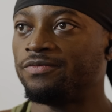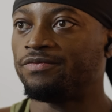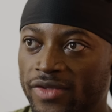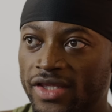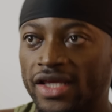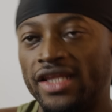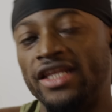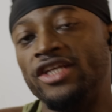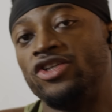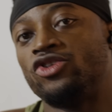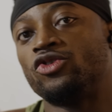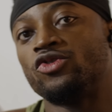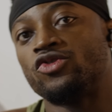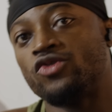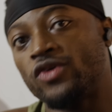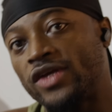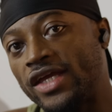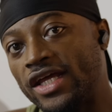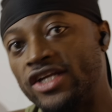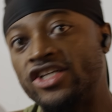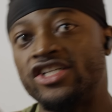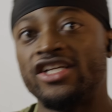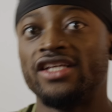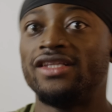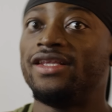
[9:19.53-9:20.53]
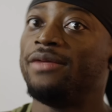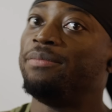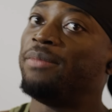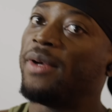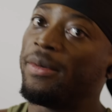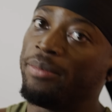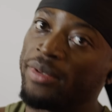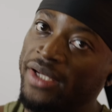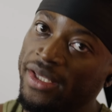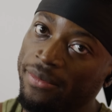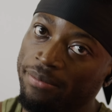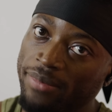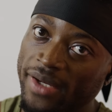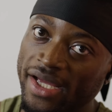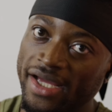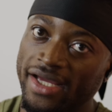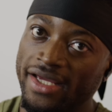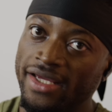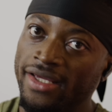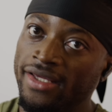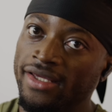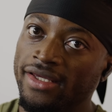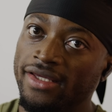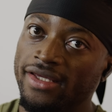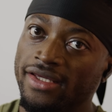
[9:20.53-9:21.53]
Il y a des choses auxquelles je n'étais pas
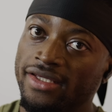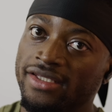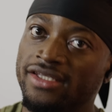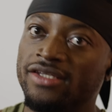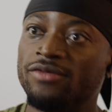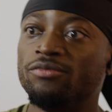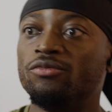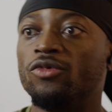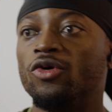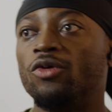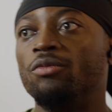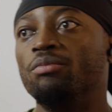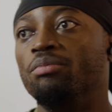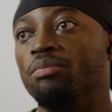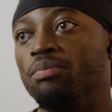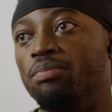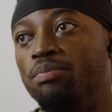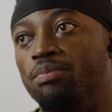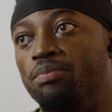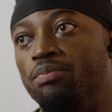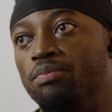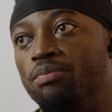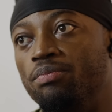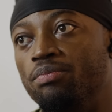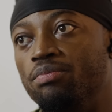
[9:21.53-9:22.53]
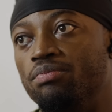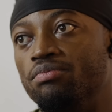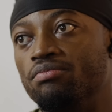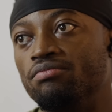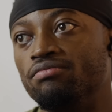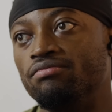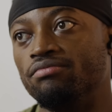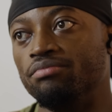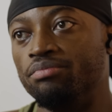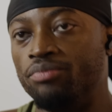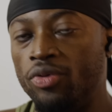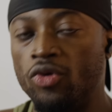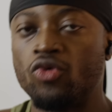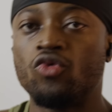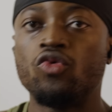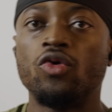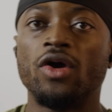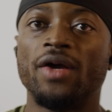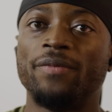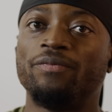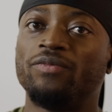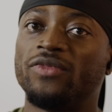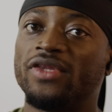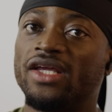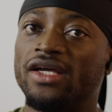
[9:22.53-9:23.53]
préparé et qui m'ont beaucoup
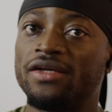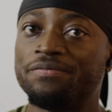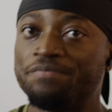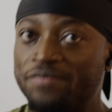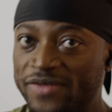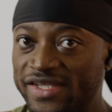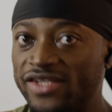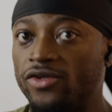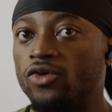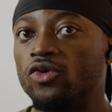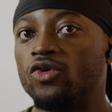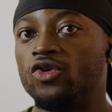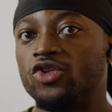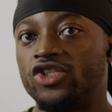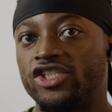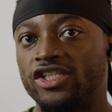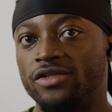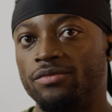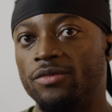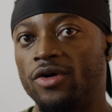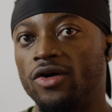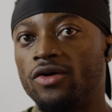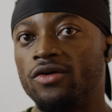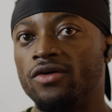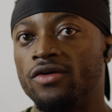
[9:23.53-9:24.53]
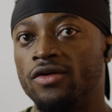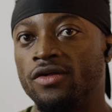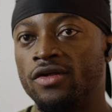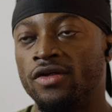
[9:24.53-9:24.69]
atteint psychologiquement.